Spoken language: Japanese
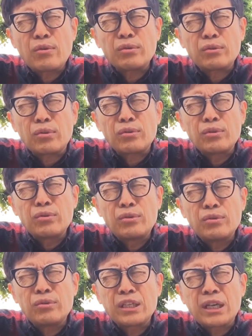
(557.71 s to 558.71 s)
おうという
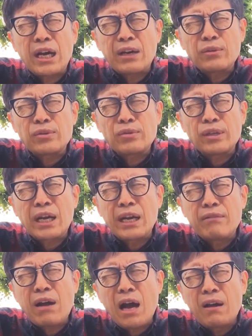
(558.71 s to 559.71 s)
勇気がある人以
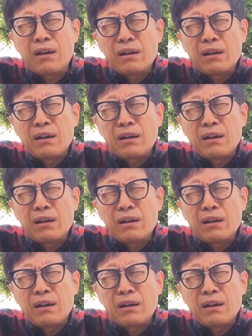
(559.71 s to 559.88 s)
外は、